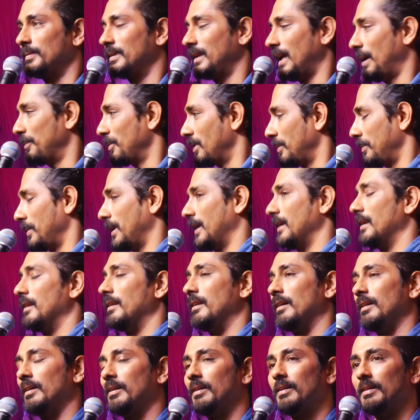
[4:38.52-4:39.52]
கேமராமேன்
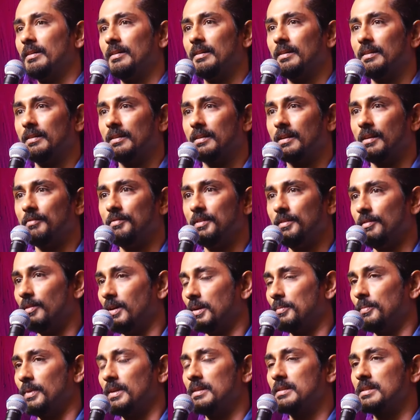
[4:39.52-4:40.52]

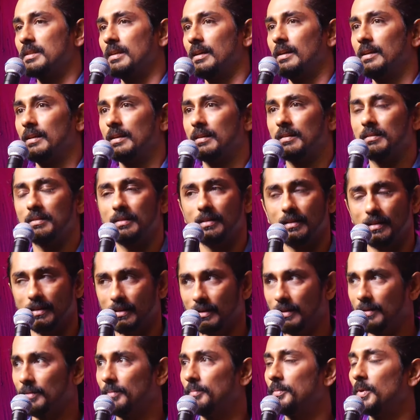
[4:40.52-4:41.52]
ரவிவர்மன் சார்
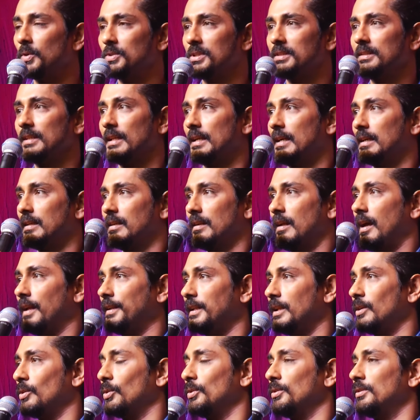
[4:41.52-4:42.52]
மியூசிக் டைரக்டர்
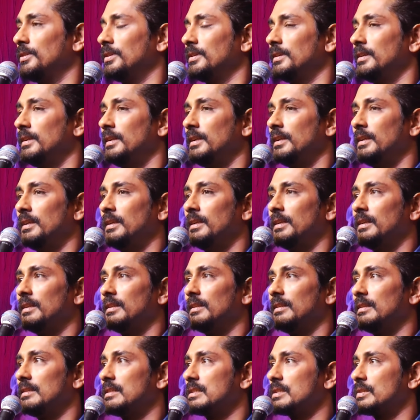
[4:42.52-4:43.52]
அனிருத்
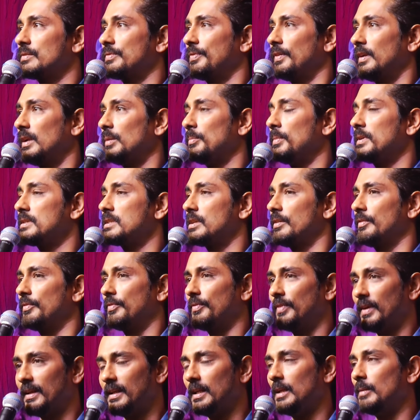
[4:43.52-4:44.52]
திஸ் ஃபில்ம் இஸ் அ
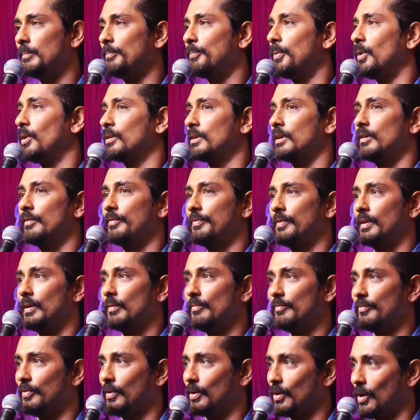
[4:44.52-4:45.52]
வெரி இம்பார்ட்டன்ட்
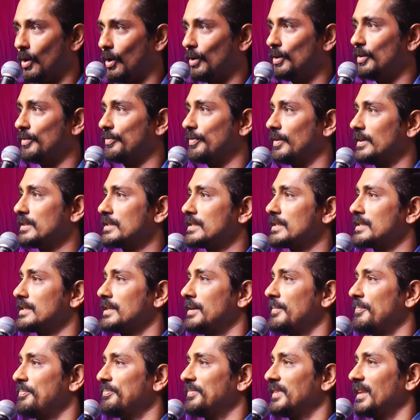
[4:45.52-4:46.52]
ஃபிலிம் ஃபார் ஆல் ஆஃப் அஸ்
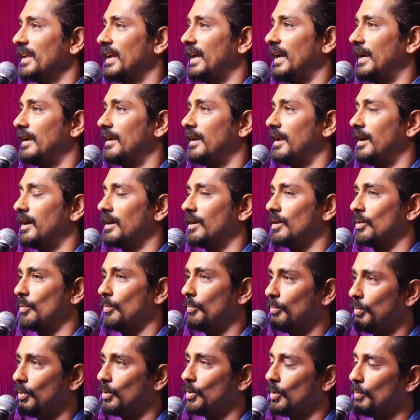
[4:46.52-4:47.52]
அண்ட் நாங்கள்
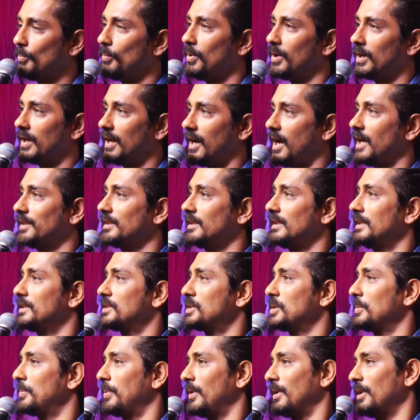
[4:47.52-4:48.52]
ரொம்ப ரொம்ப
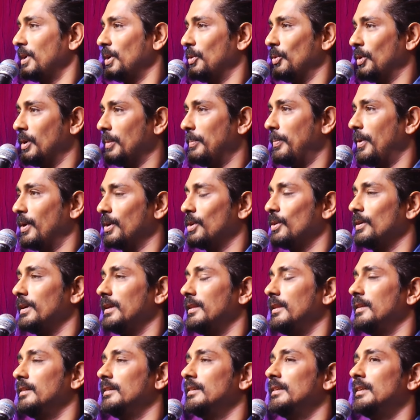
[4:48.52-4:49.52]
காதலிச்சு பண்ண ஒரு படம்
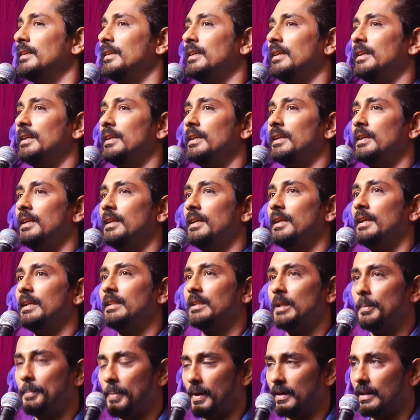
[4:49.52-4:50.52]
இது
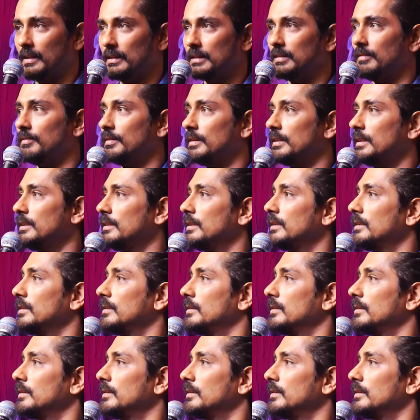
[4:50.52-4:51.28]
இந்த படத்தை வந்து